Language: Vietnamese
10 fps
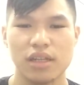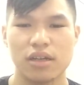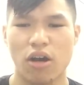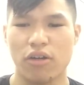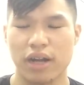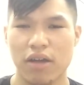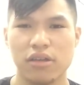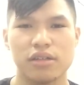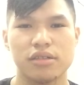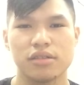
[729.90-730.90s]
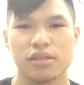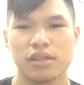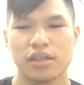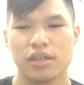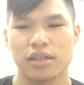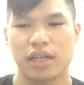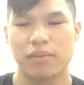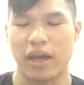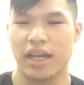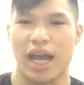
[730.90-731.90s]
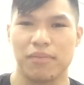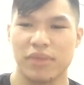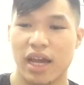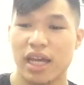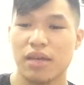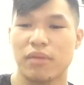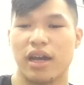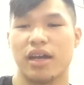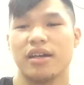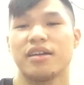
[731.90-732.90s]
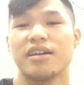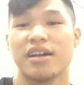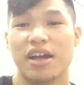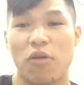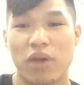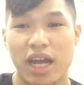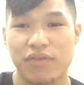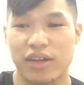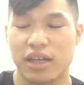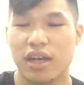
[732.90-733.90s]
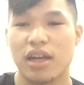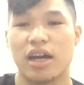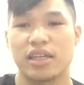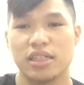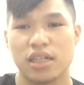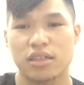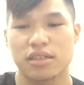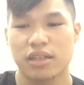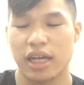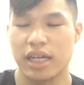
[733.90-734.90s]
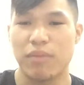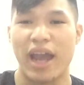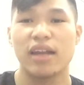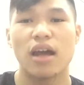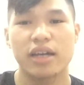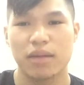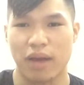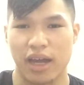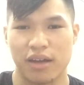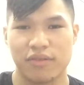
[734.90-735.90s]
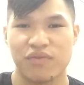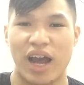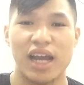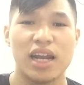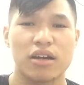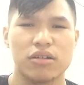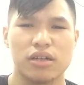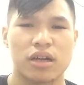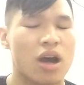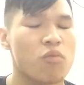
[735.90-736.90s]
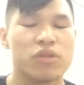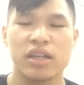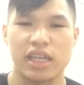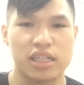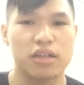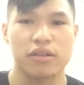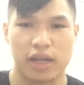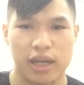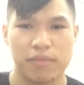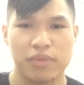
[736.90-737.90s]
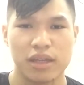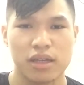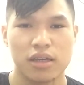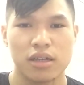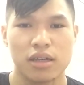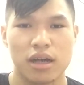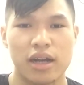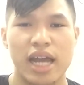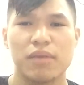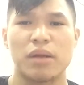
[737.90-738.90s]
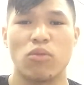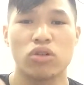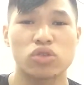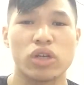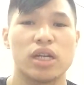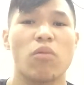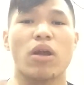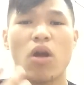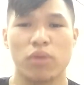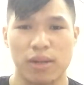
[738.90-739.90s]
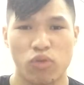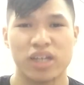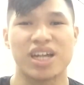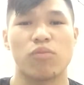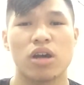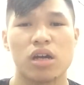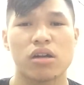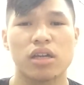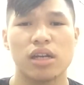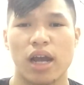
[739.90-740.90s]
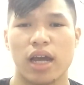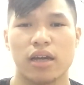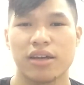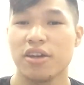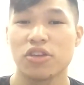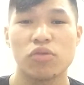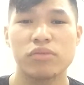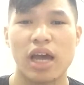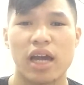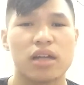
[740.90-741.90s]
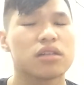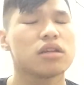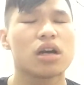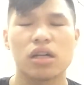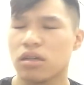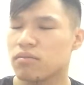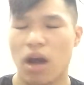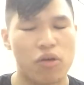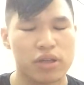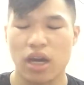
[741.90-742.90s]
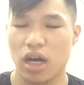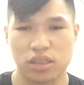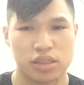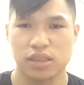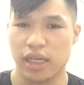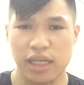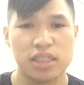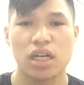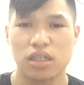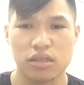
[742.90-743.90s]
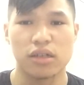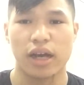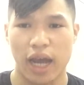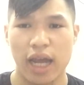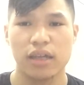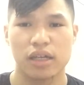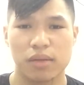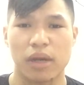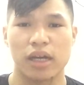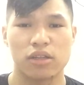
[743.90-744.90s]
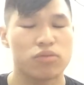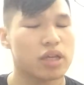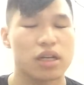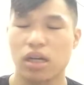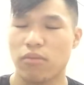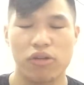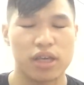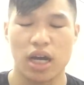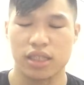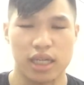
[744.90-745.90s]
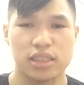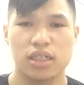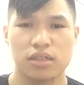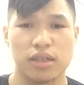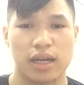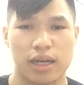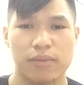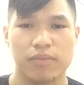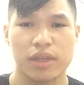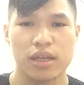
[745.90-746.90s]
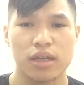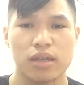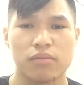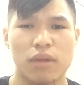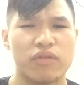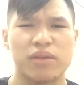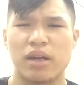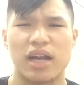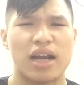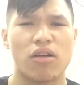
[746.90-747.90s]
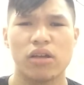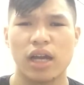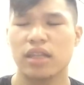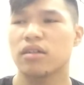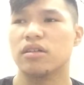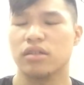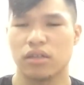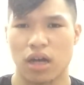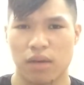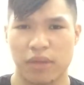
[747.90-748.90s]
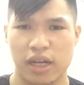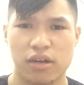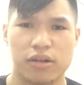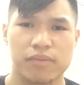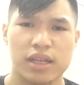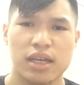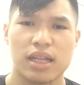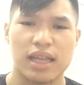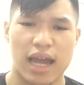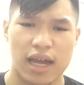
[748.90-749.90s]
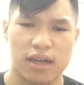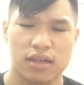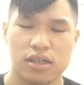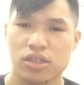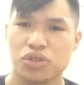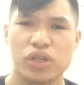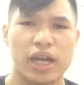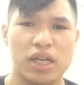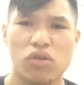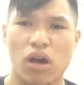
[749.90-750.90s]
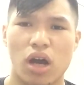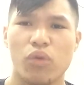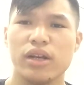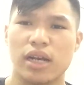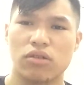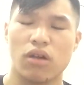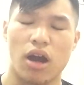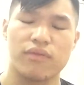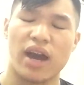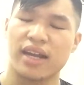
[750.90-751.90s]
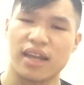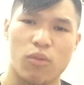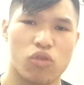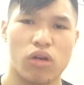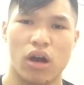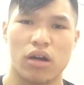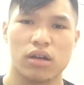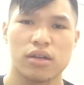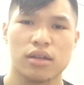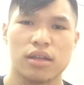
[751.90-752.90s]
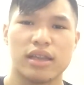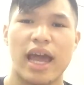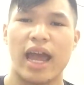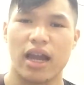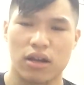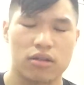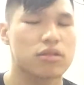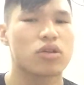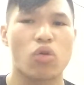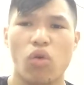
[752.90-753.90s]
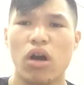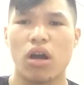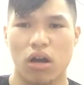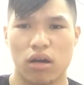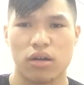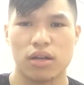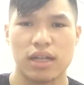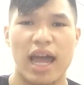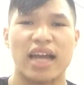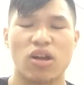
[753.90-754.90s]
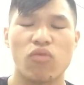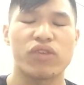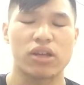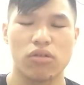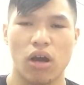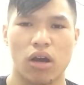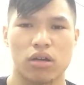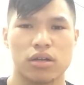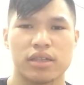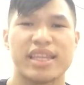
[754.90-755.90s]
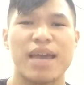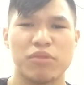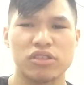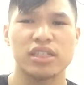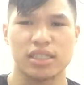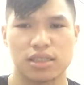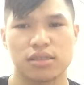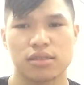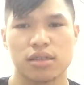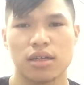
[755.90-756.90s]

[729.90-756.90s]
Còn nếu như các bạn cảm thấy mà không hay về những cái lời chỉ trích thì bản thân các bạn phải là người không nên chỉ trích người khác. Ở đây mình muốn truyền đến một cái thông điệp quan trọng hơn, đó chính là chúng ta đừng bao giờ chỉ trích người khác nha các bạn. Chúng ta đừng bao giờ chỉ trích người khác. Bởi vì mình đã nói ngay từ hôm nãy rồi là suy nghĩ của họ, quyết định của họ và hành động của họ là của họ, là công việc của họ, their business,